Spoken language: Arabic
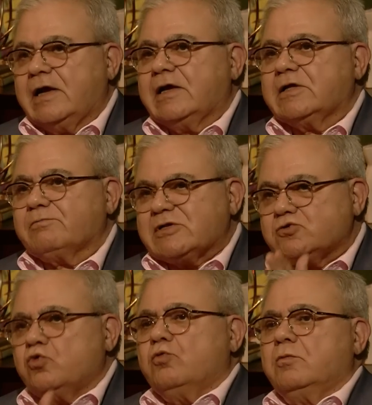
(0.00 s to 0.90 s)
انا كنت
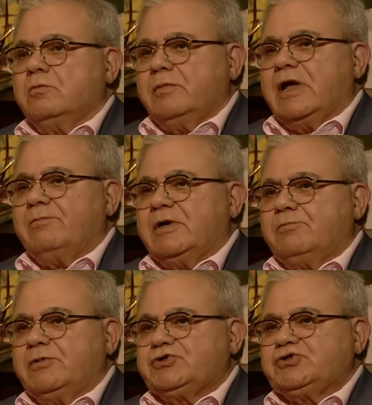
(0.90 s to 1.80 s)
مظلوم
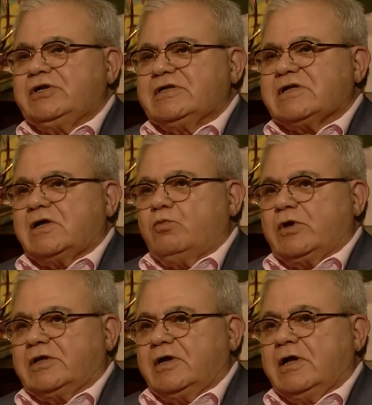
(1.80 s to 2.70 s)
بالشيء اللي صار
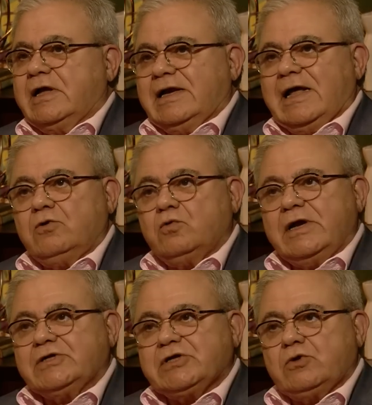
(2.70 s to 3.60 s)
بوقتها لانه
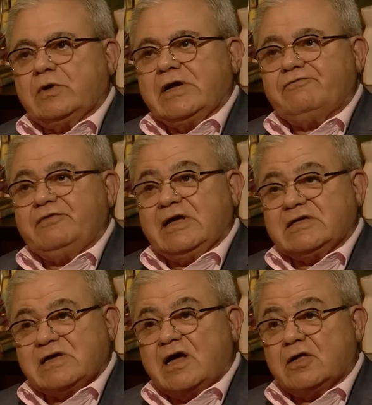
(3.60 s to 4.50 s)
ليش لانه كانت في
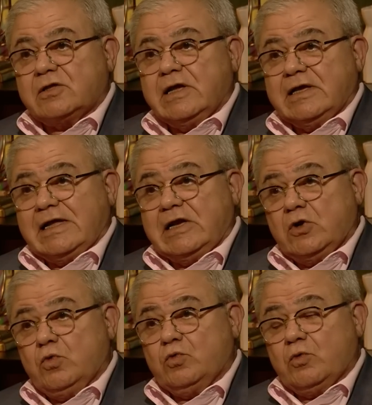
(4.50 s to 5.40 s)
احصاءات يلي
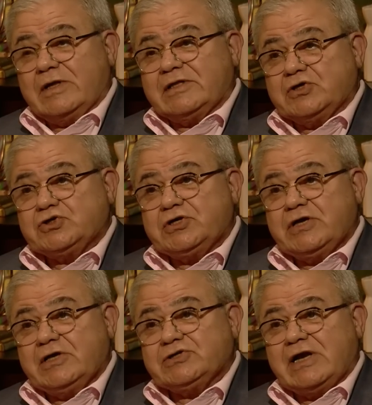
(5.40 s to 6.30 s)
هو وقتها
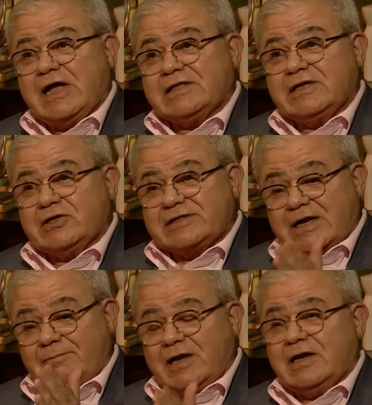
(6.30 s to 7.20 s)
جاي اجى لحتى
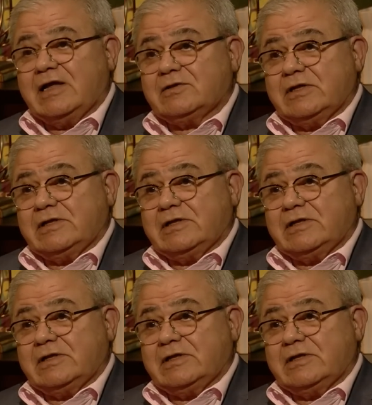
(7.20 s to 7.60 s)
يطرح معي لحتى